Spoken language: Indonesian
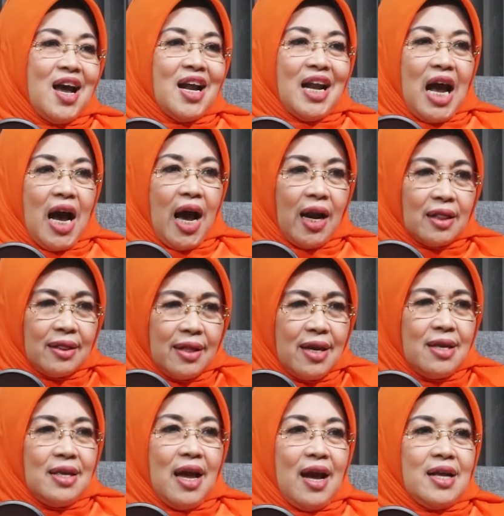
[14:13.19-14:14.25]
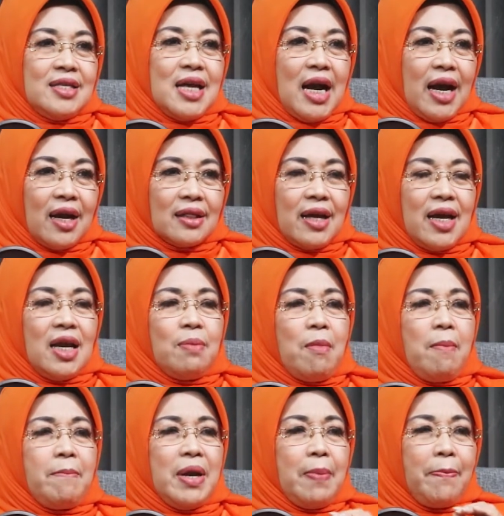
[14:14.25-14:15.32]
Nah, artinya Jakarta ini
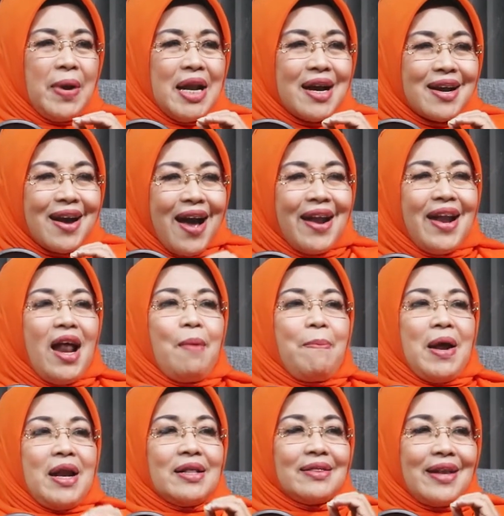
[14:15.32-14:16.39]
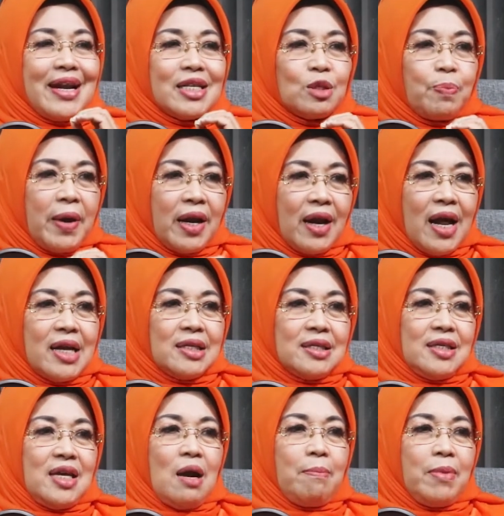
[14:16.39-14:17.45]
memberi penekanan pada
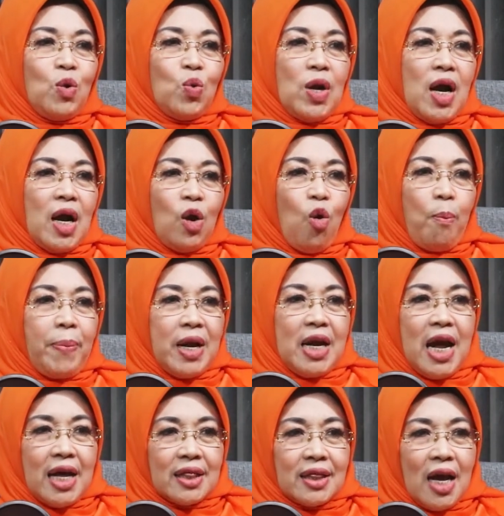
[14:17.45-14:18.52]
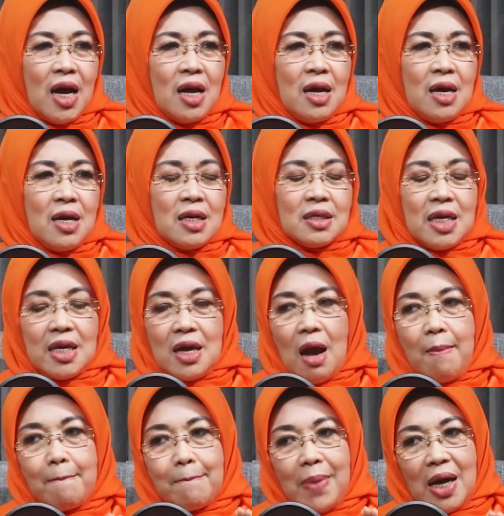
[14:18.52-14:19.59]
transparansi yang menggunakan open data
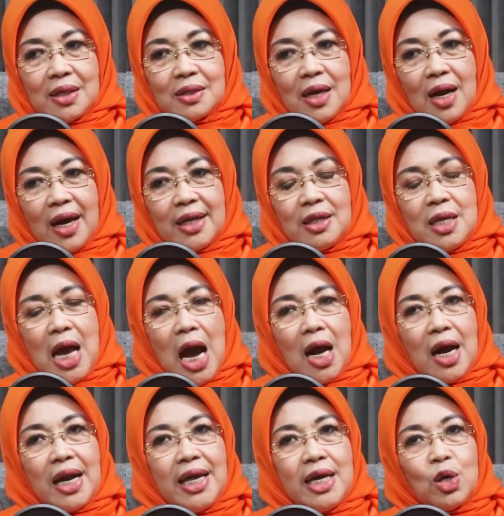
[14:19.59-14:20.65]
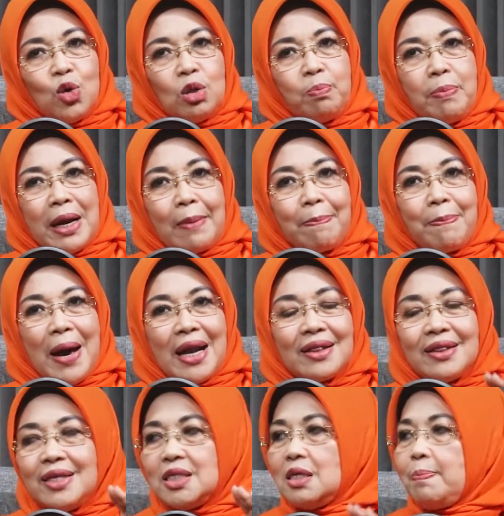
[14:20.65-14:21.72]
sehingga masyarakat ini akan ikut
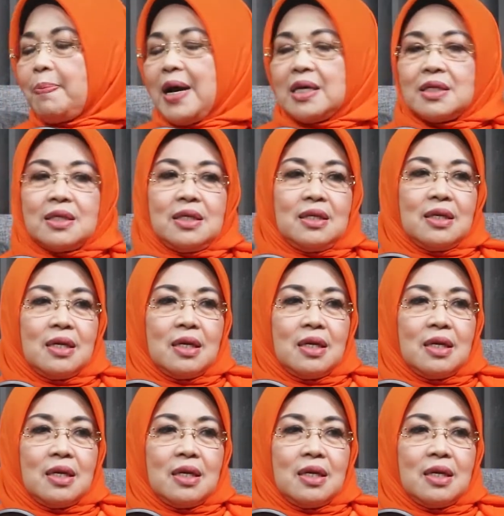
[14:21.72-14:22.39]
berpartisipasi.